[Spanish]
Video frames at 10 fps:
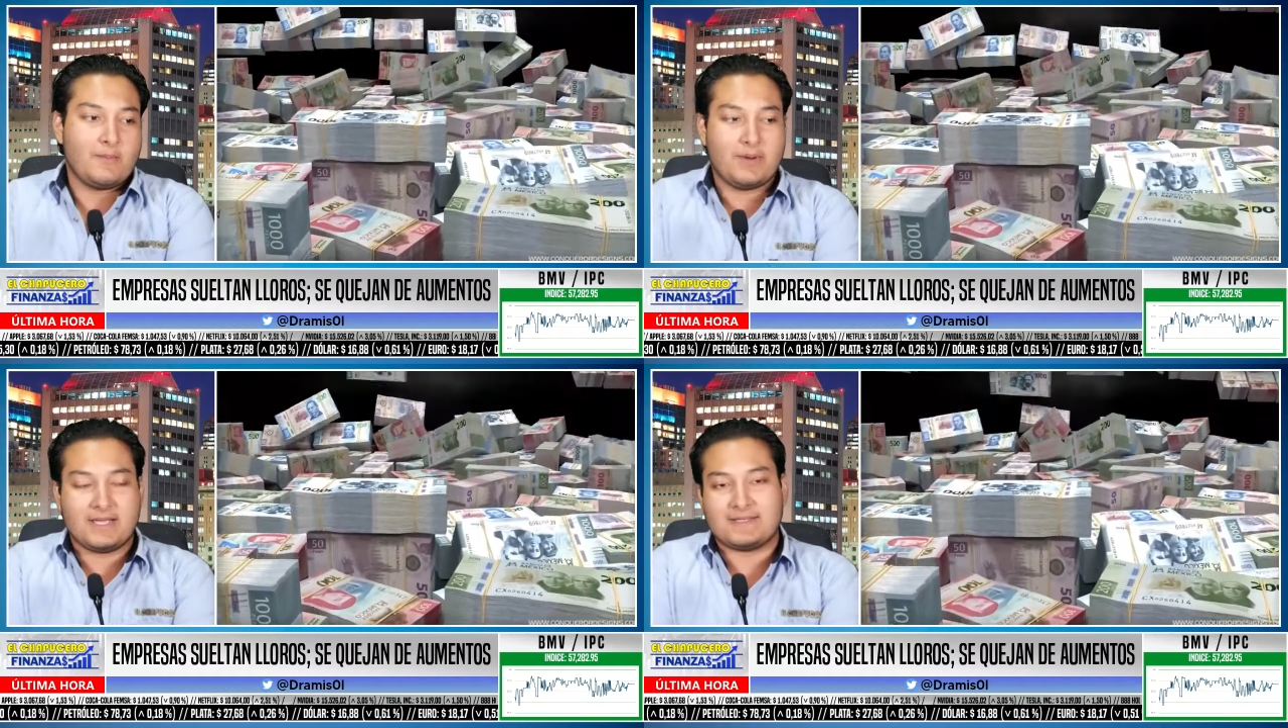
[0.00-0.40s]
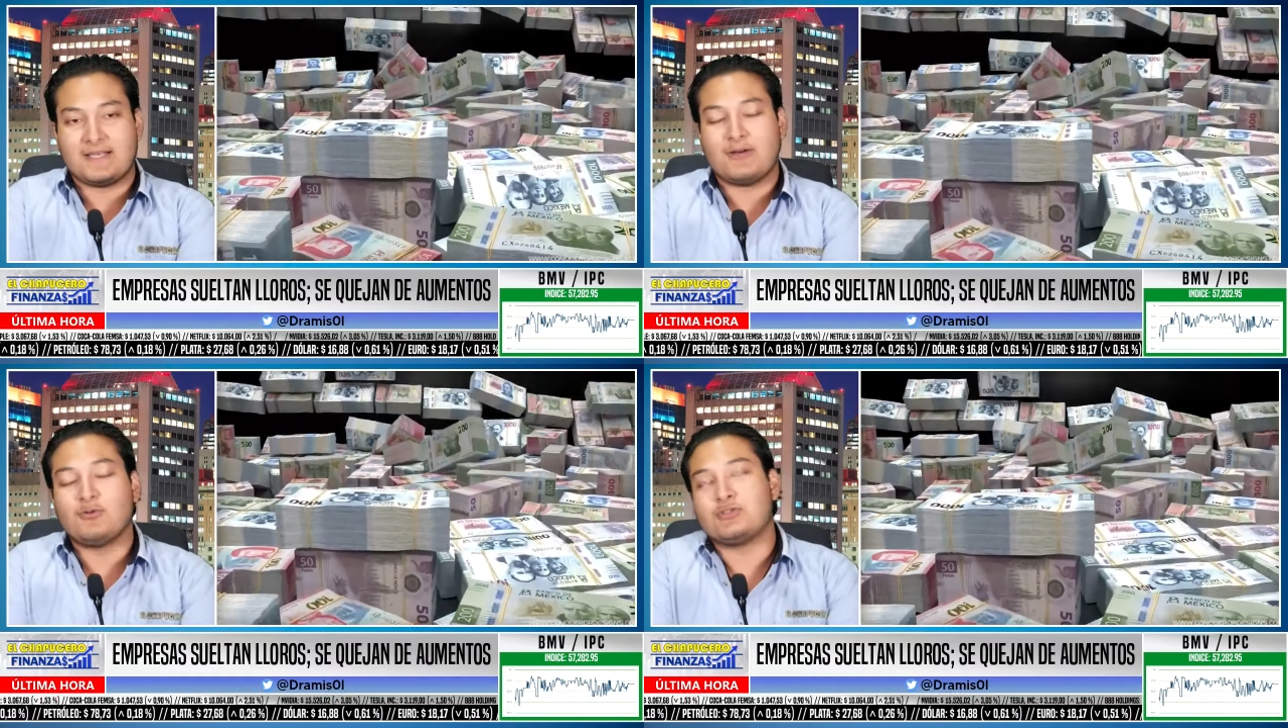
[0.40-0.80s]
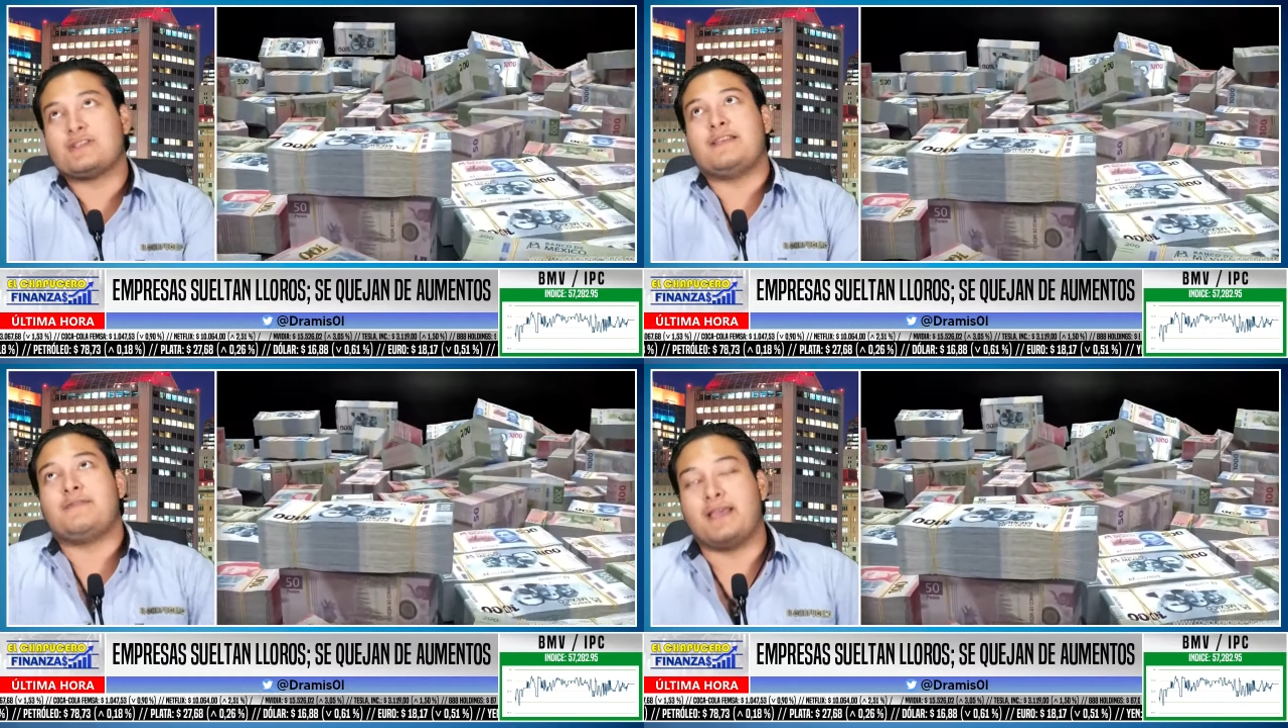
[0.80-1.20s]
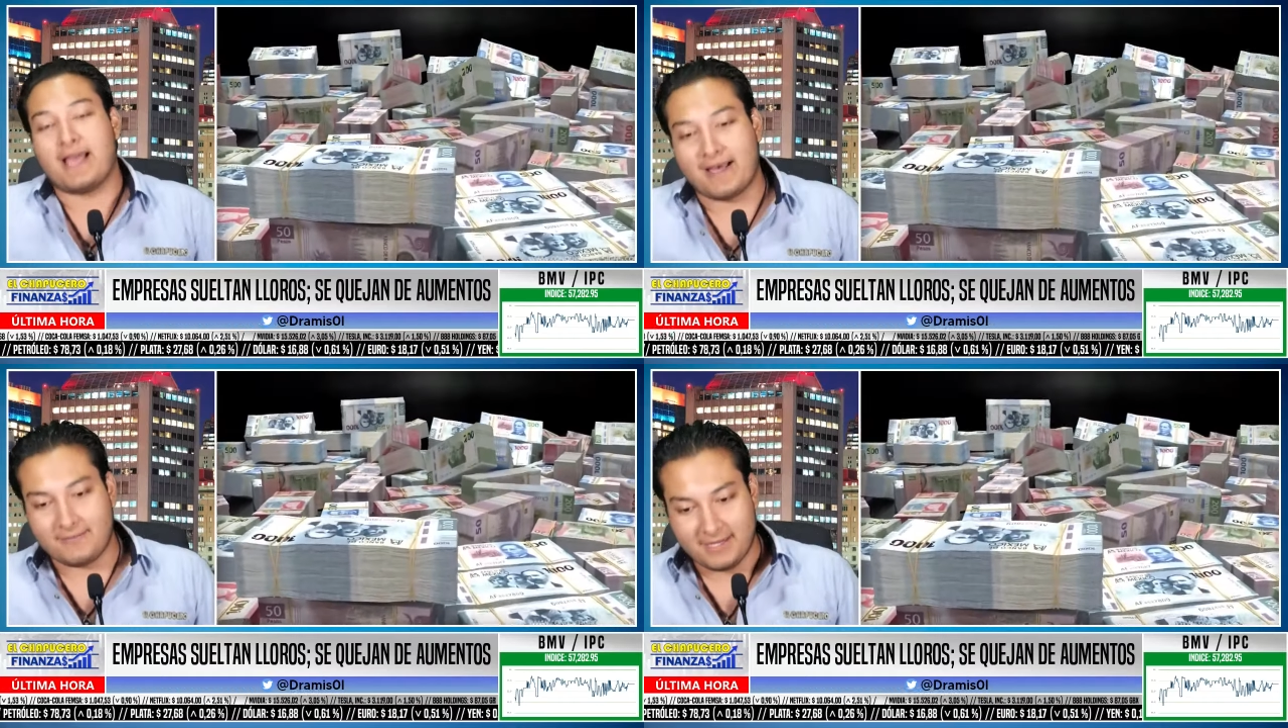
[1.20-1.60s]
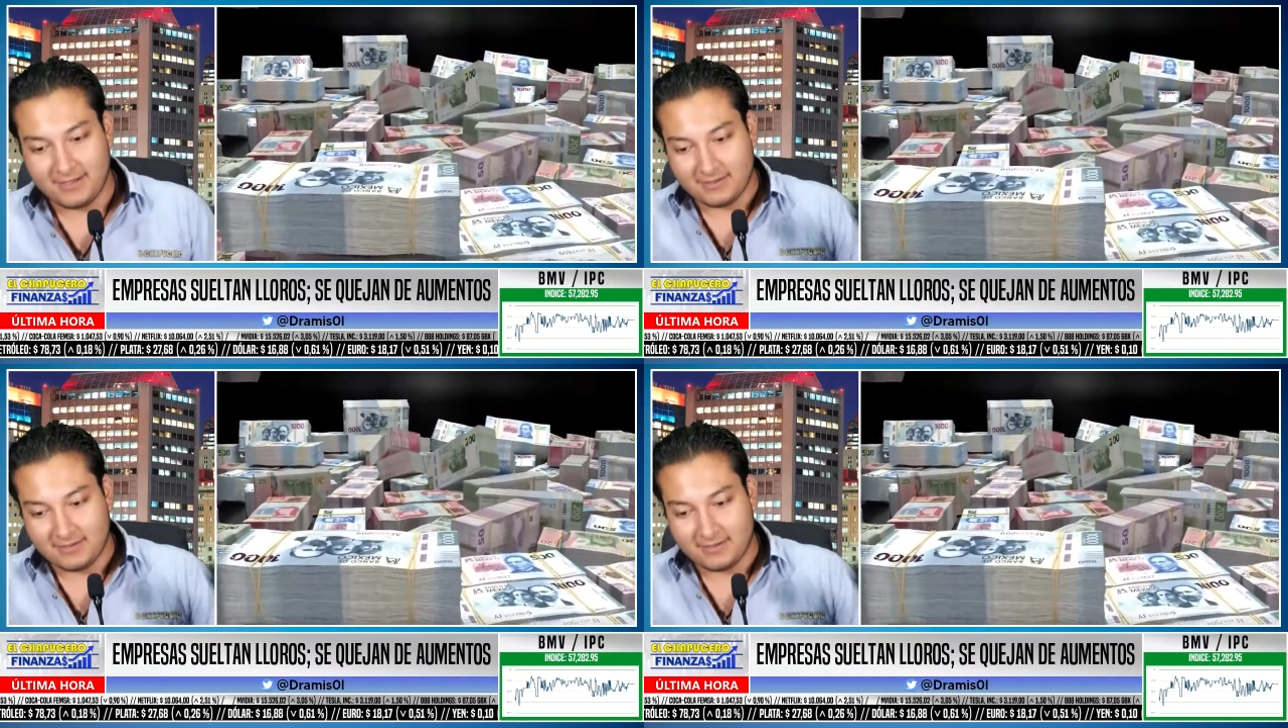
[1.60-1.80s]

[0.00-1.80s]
pues, justificable